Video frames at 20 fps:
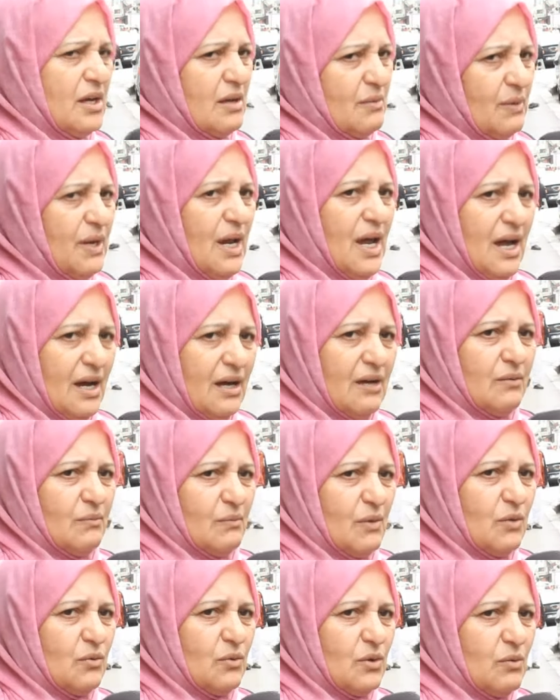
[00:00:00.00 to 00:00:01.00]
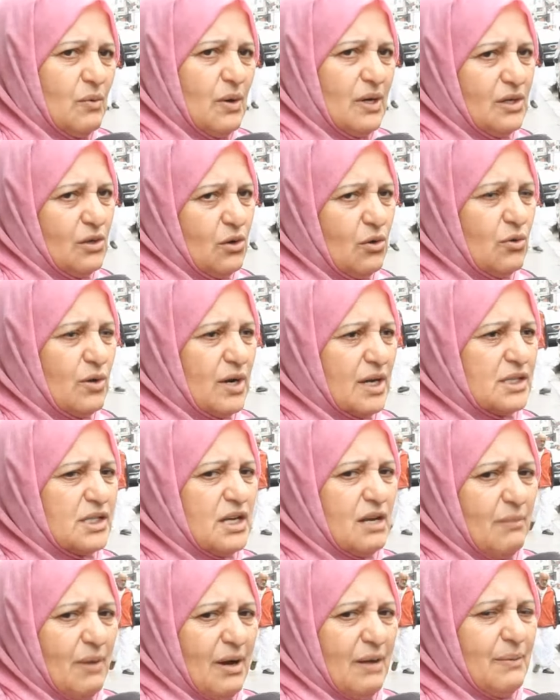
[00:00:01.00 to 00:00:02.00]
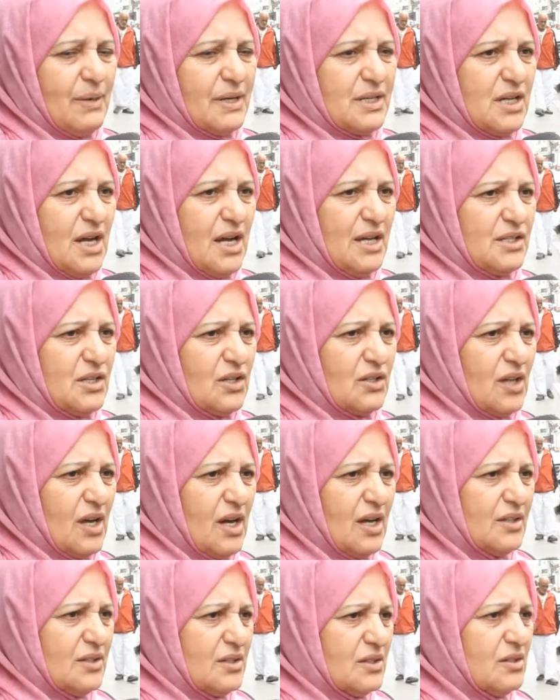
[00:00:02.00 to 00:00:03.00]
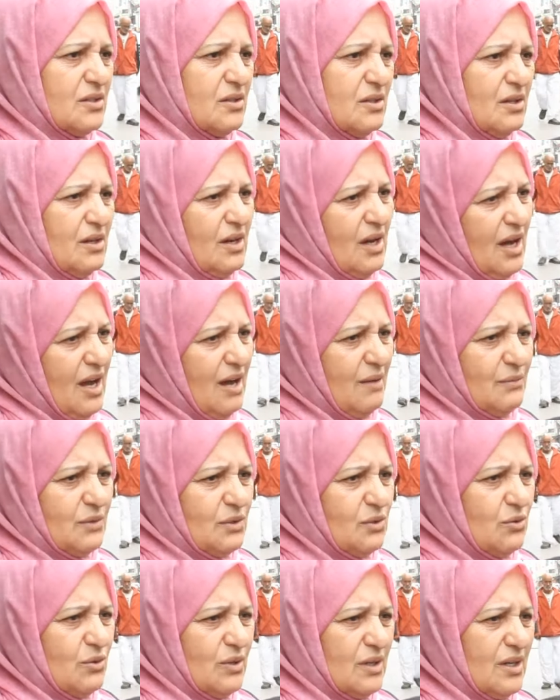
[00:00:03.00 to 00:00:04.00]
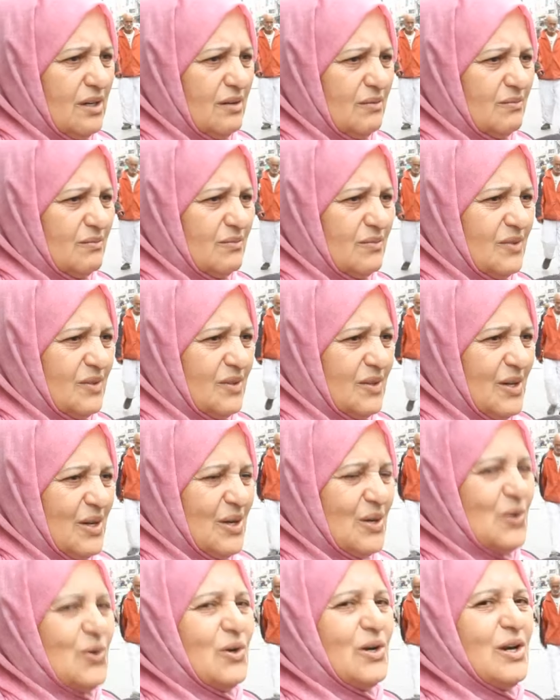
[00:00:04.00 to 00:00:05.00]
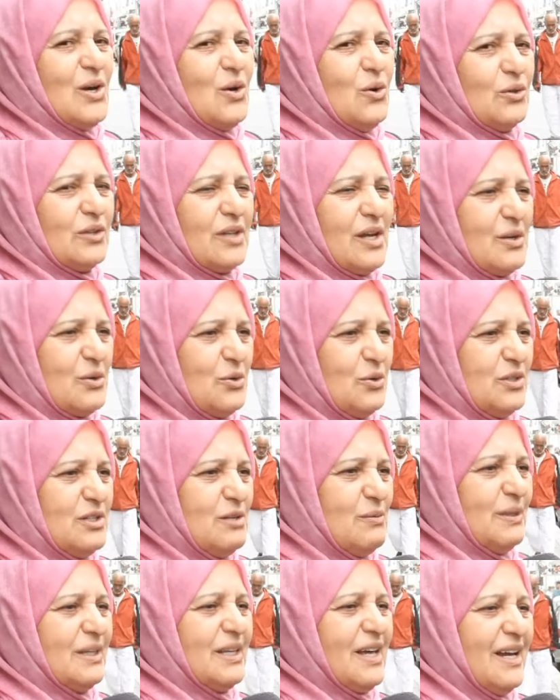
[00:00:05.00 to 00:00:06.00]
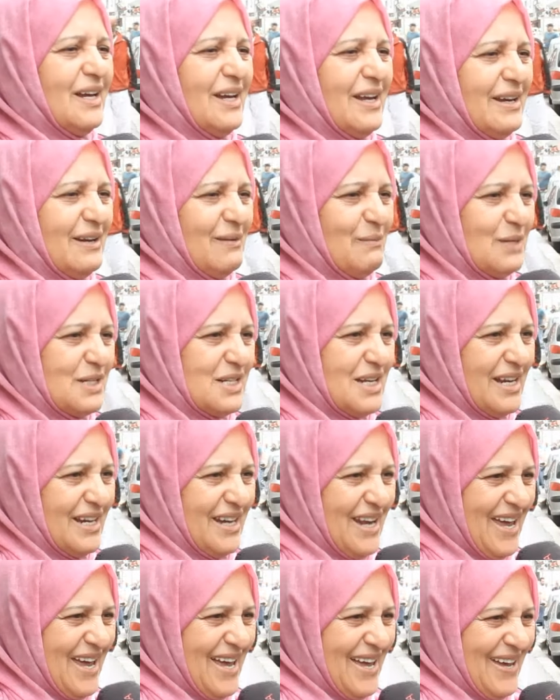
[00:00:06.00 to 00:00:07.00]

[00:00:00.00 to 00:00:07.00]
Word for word: اي بالحق ما يولي اونجاجي مع برشا حاجات غادي أكيد. الحمد لله الحمد لله كل خطى كتبت علينا مشيناها